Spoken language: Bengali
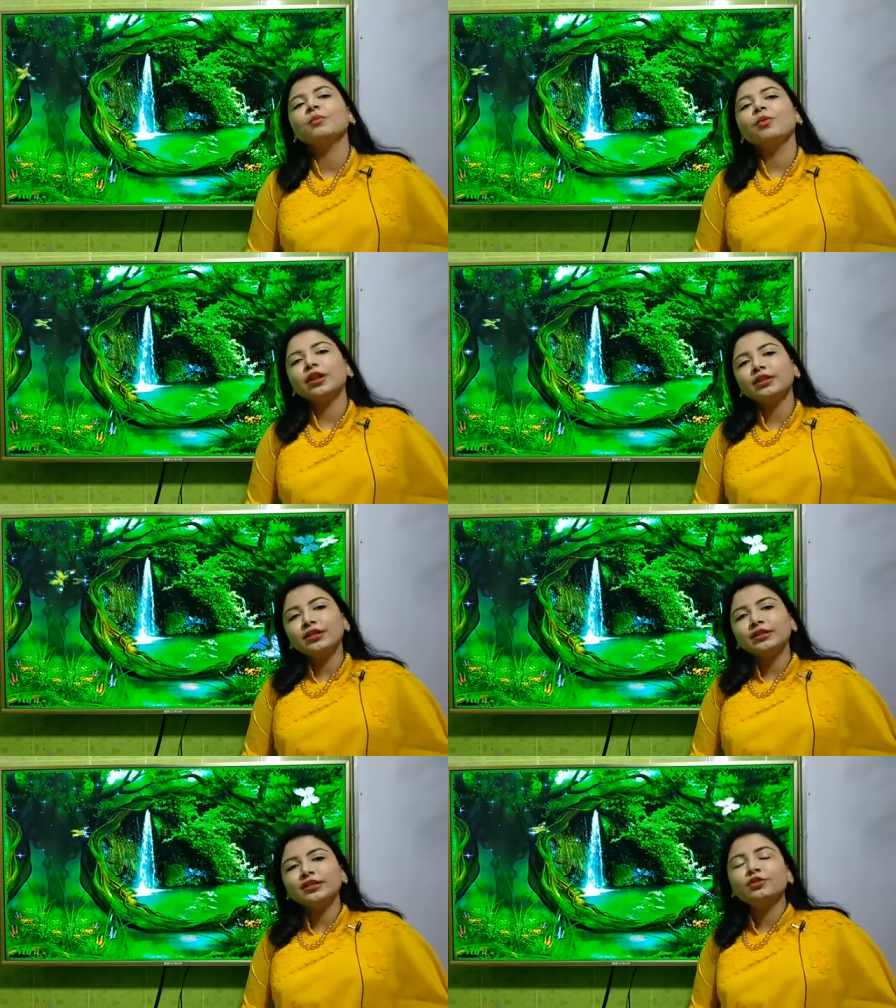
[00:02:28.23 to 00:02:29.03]
পরের
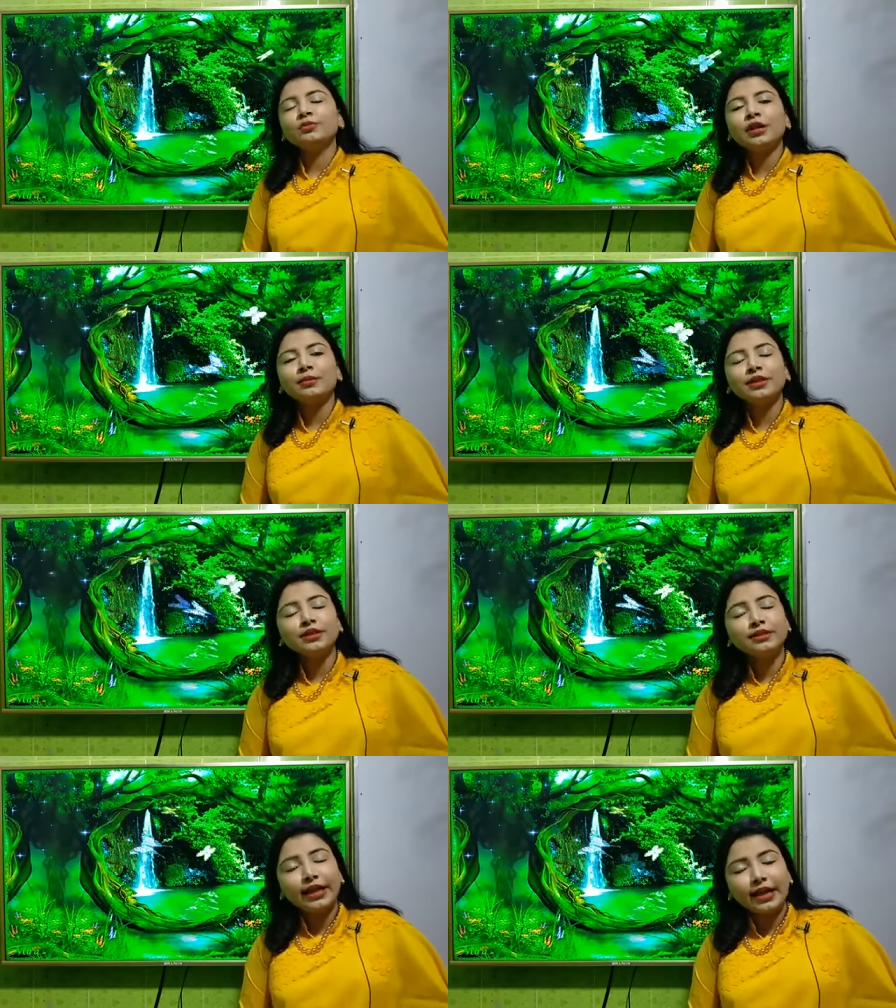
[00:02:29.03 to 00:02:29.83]
দিন যে তোমরা আমাদের
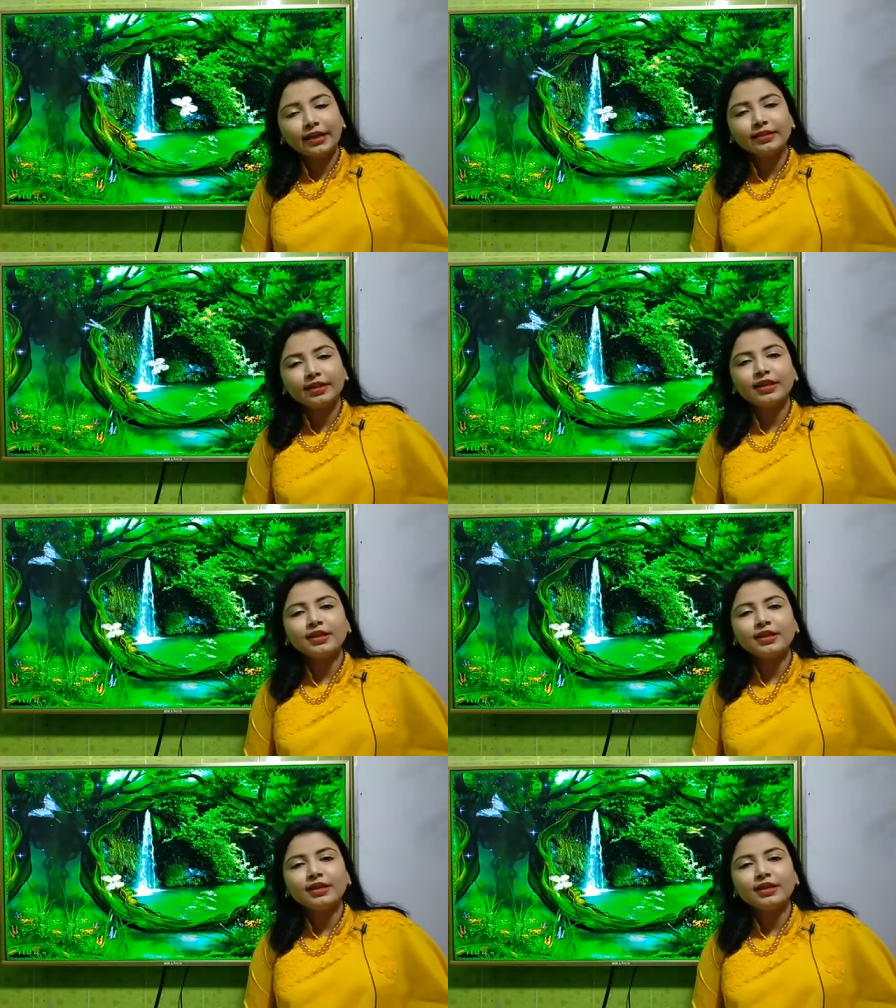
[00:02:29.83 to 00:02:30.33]
দেখাতে